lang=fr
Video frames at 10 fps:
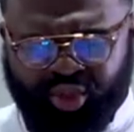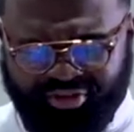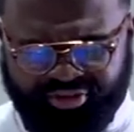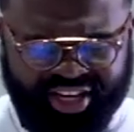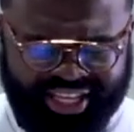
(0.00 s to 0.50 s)
tu es
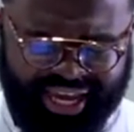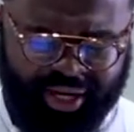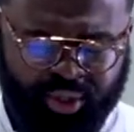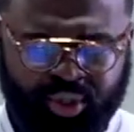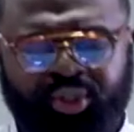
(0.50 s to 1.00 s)

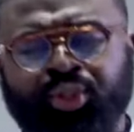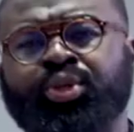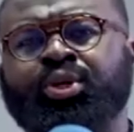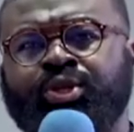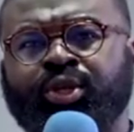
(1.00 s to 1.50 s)
fidèle dans ce
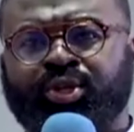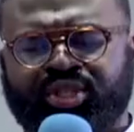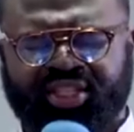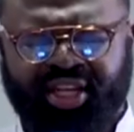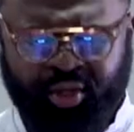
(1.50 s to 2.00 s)
culte
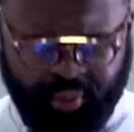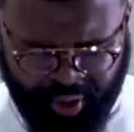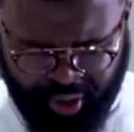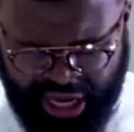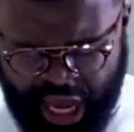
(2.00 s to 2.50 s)

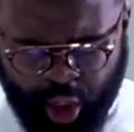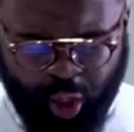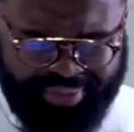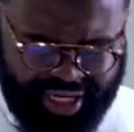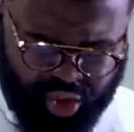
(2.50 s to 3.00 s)
d'enseignement,
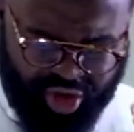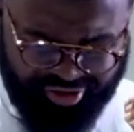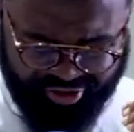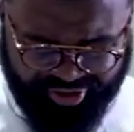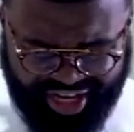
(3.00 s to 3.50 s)
combien tu es
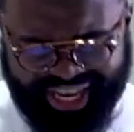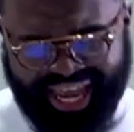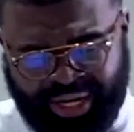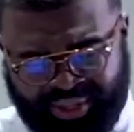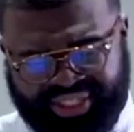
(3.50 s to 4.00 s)

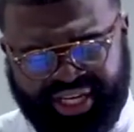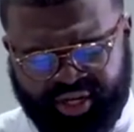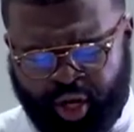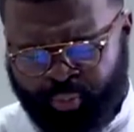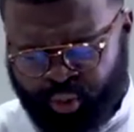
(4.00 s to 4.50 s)
fidèle,
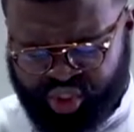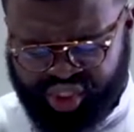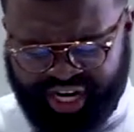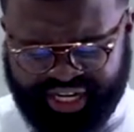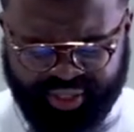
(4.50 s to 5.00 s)
Seigneur, pour
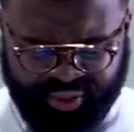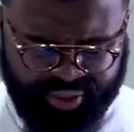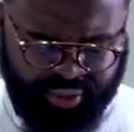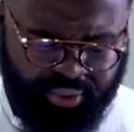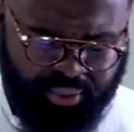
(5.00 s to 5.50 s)
chacun
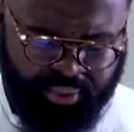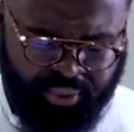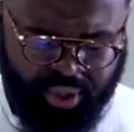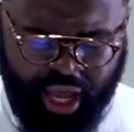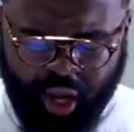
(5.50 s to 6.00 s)
d'entre
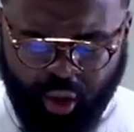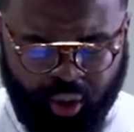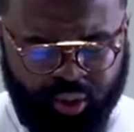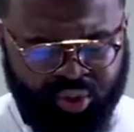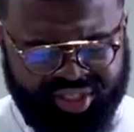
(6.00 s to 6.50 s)
nous.
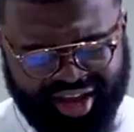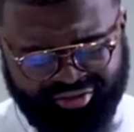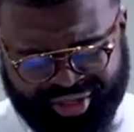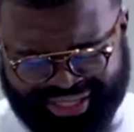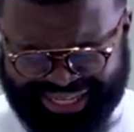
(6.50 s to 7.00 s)
Oh, nous
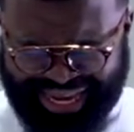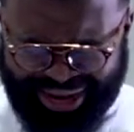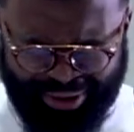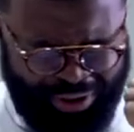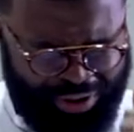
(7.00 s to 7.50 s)
avons
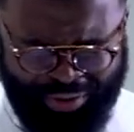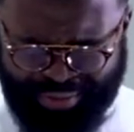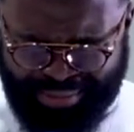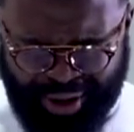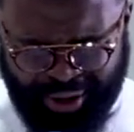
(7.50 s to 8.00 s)

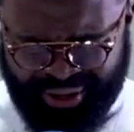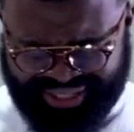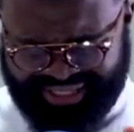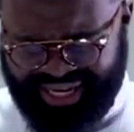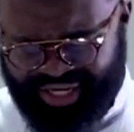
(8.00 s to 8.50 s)
tellement,
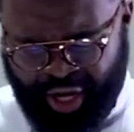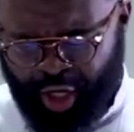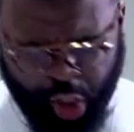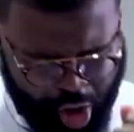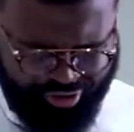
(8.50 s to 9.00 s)

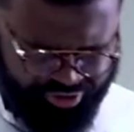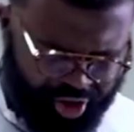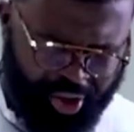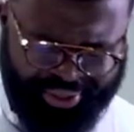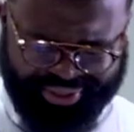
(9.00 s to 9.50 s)
Seigneur,
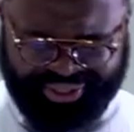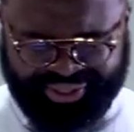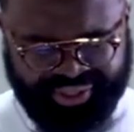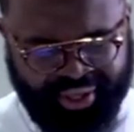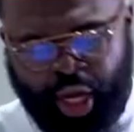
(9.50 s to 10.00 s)

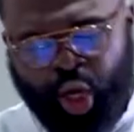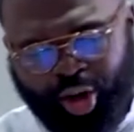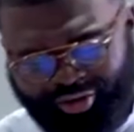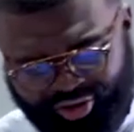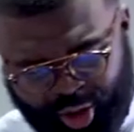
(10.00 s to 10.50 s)
confiance,
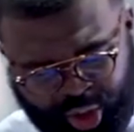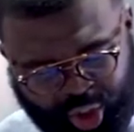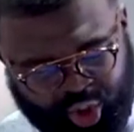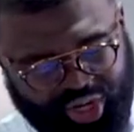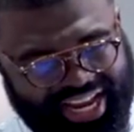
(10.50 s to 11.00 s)
confiance que
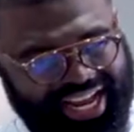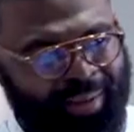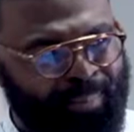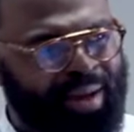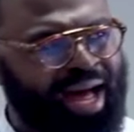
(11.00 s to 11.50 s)
tu es
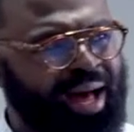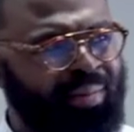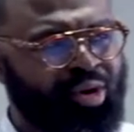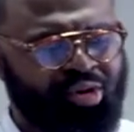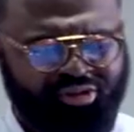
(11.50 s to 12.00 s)

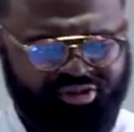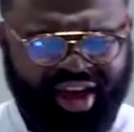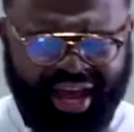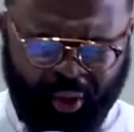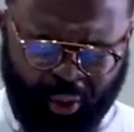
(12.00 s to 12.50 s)
capable de faire